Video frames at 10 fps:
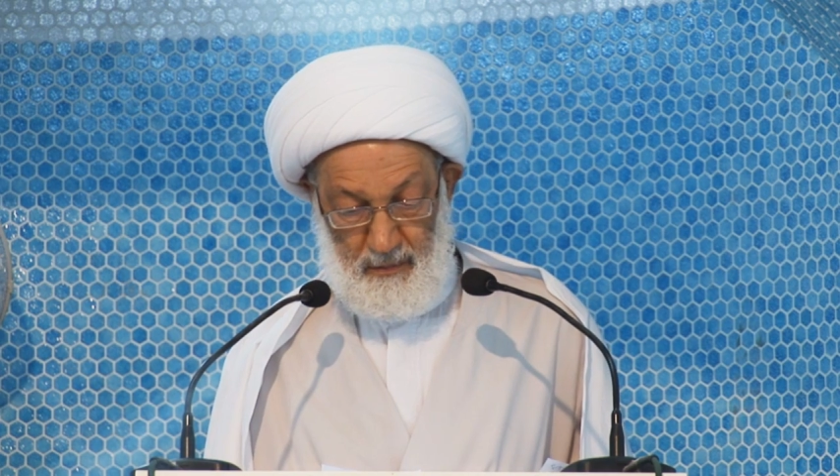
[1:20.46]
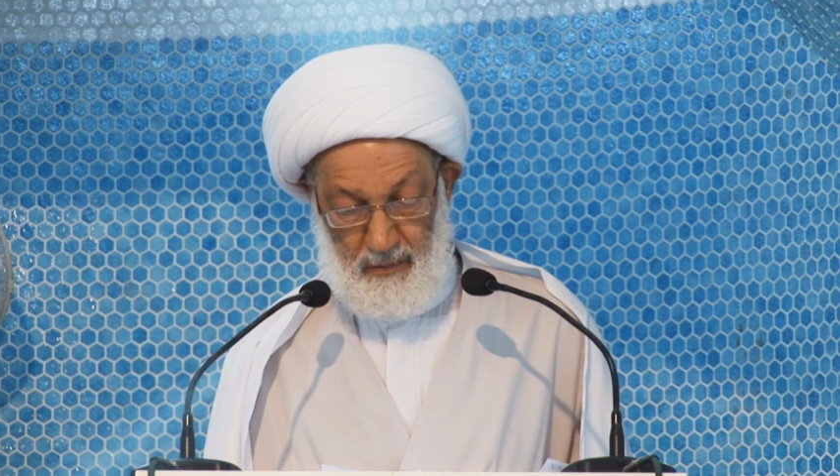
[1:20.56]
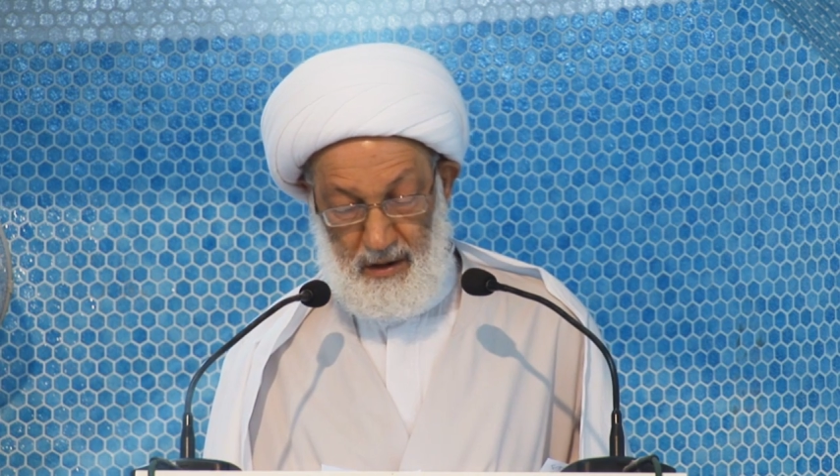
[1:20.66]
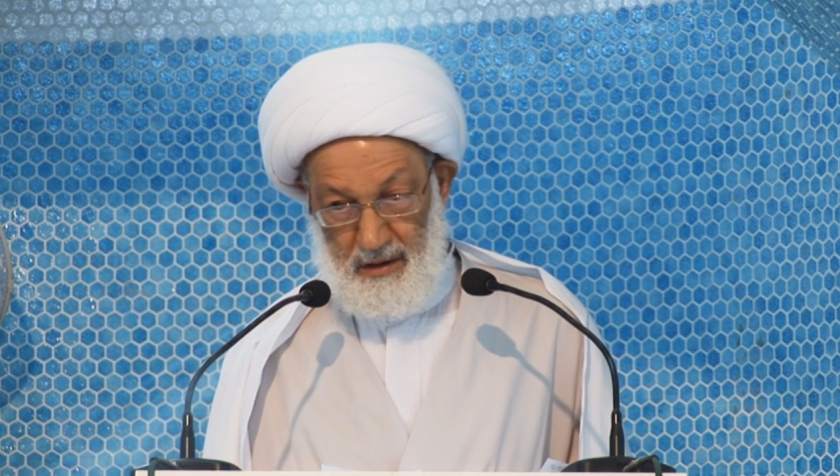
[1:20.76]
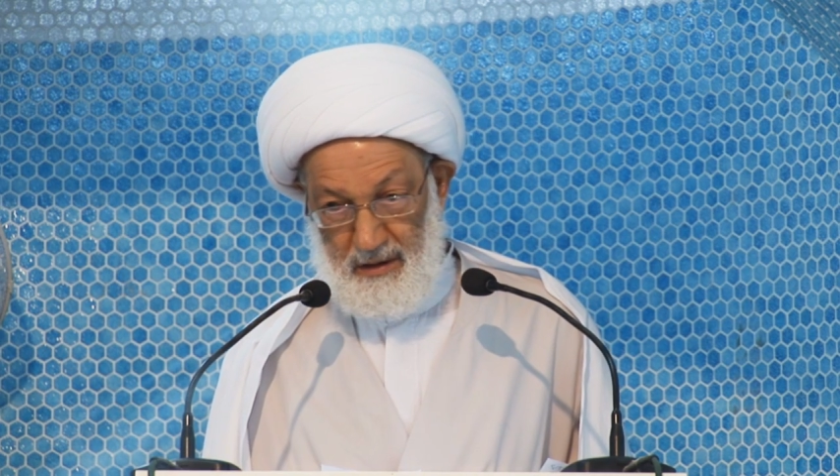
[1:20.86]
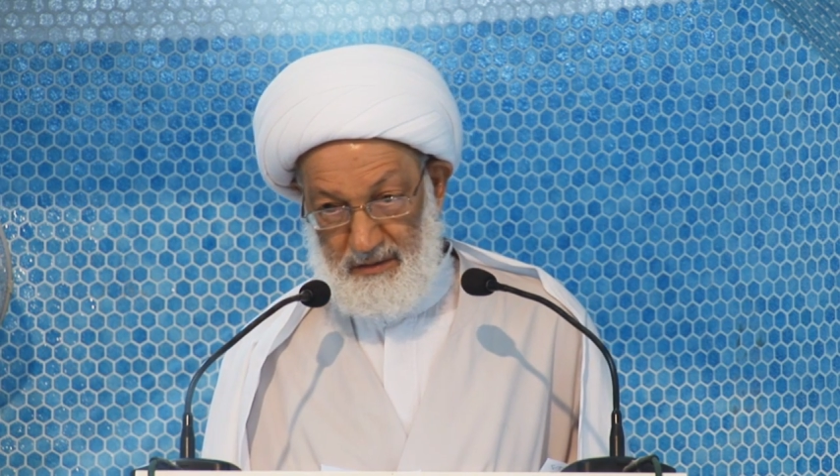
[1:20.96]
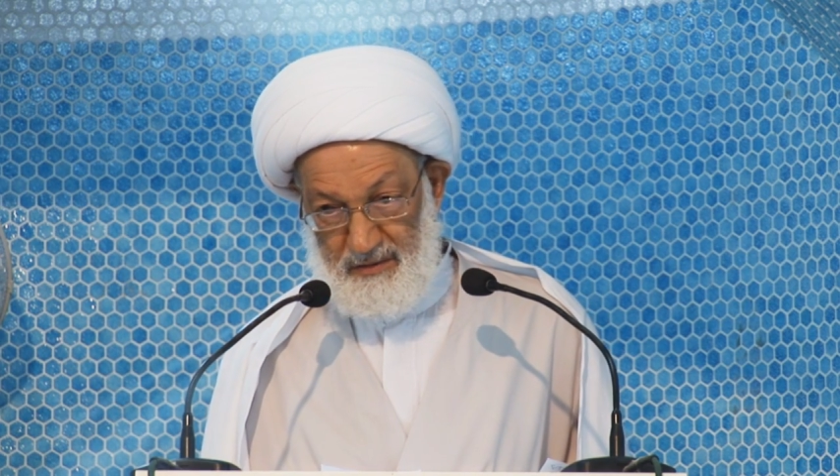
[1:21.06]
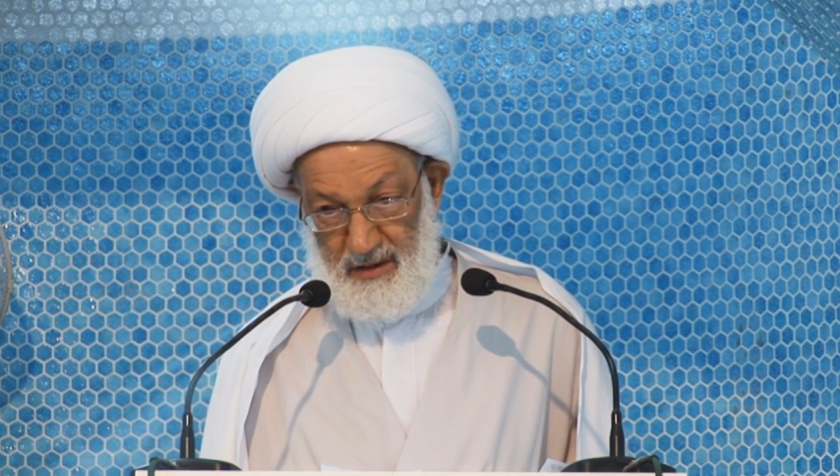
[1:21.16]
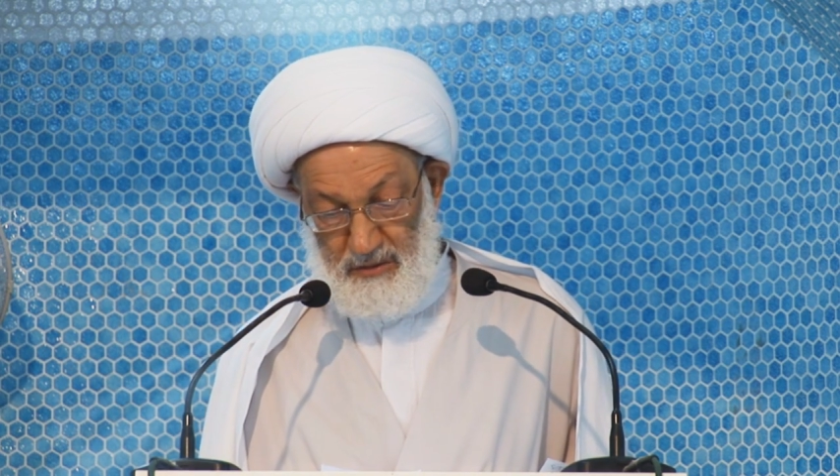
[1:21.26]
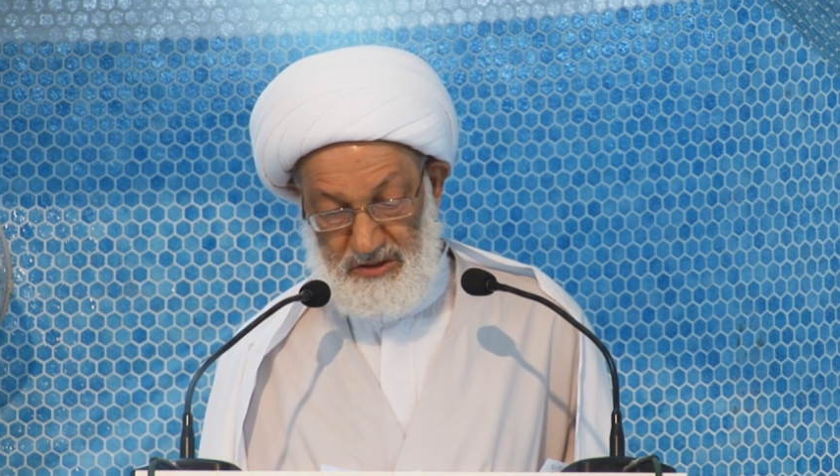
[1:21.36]
وعلى
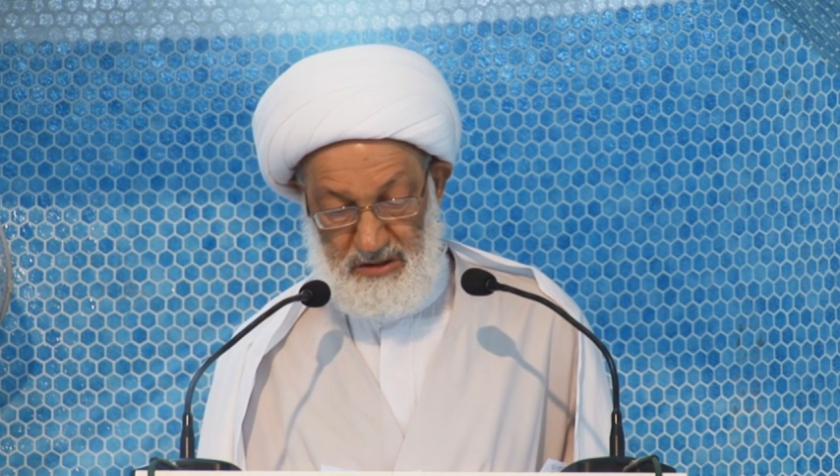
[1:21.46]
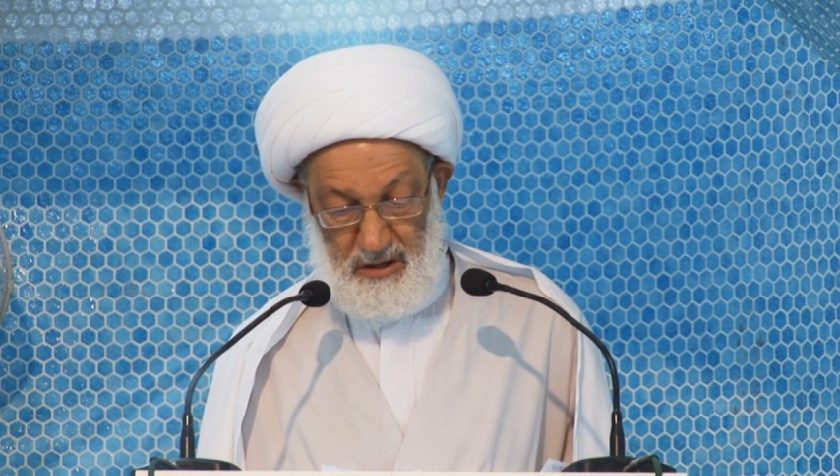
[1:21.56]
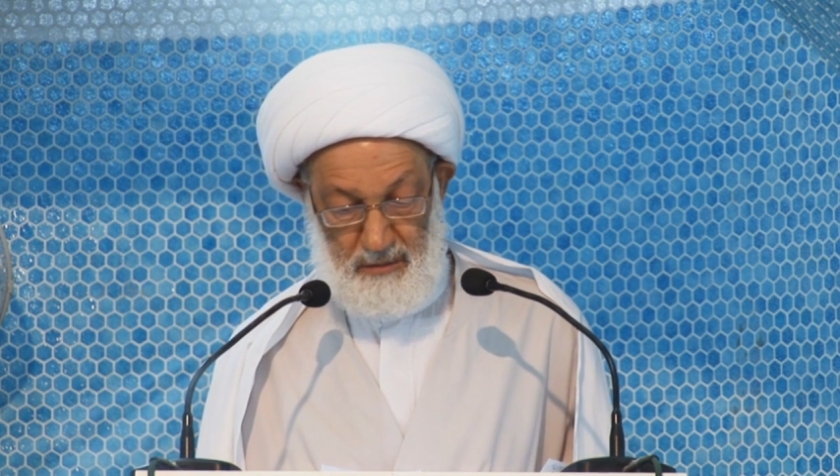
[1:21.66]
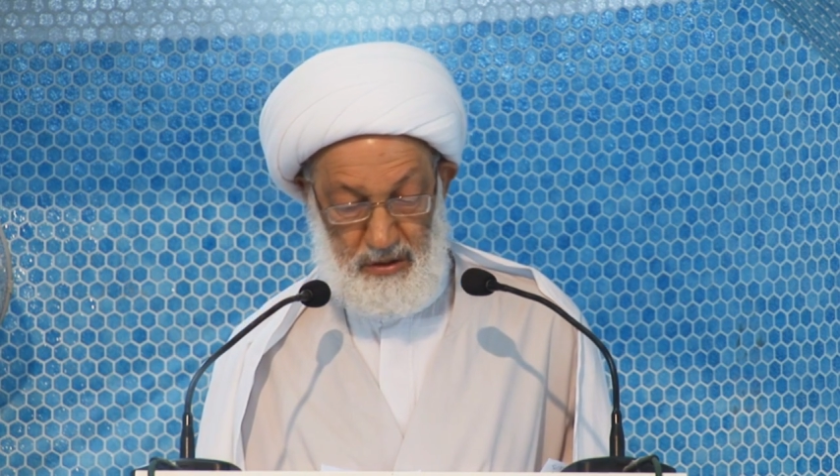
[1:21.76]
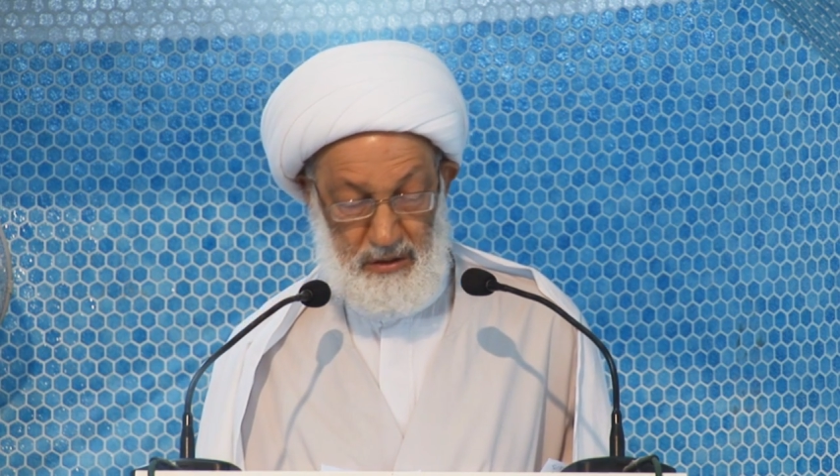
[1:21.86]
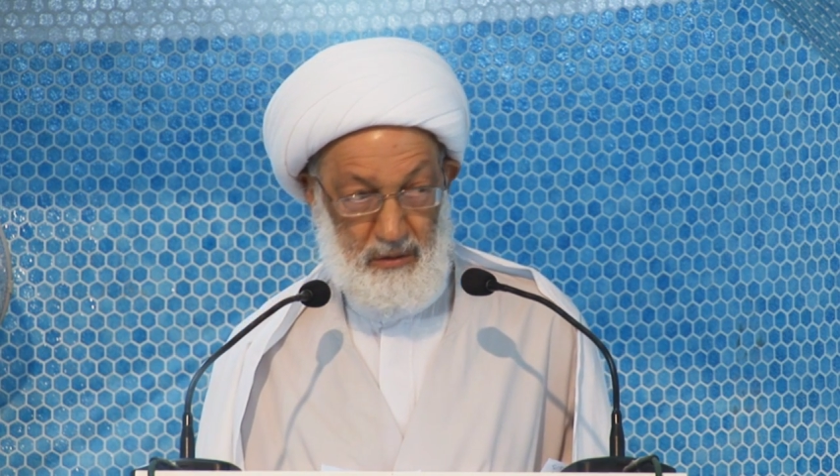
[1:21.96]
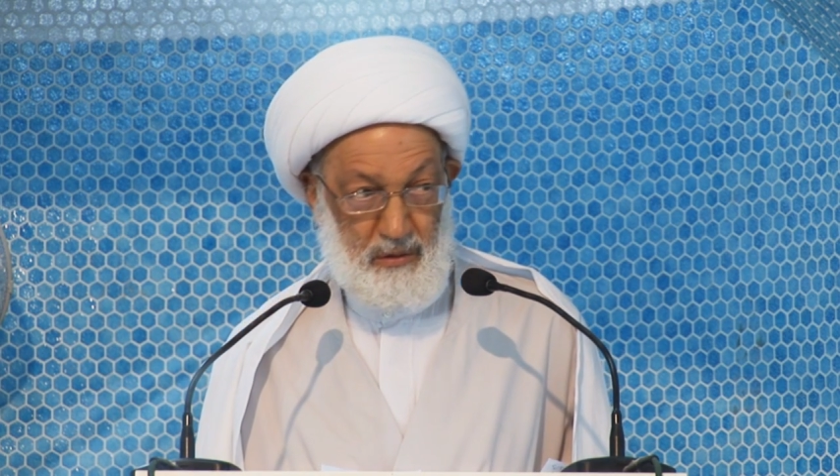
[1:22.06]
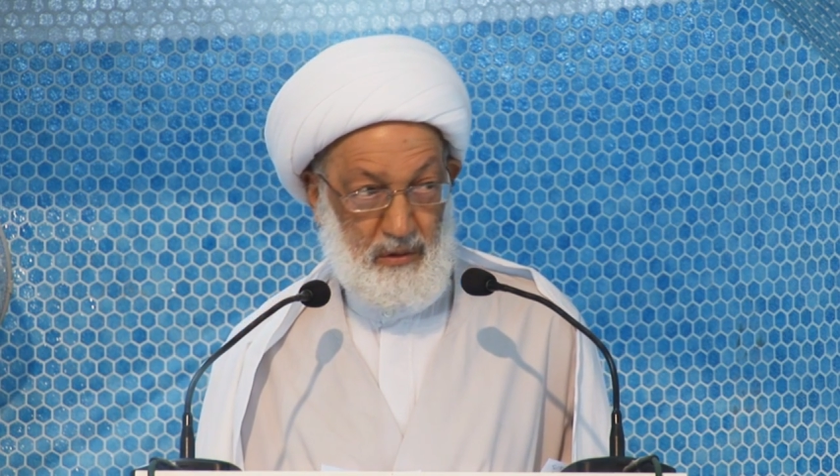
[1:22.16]
حساب الشعب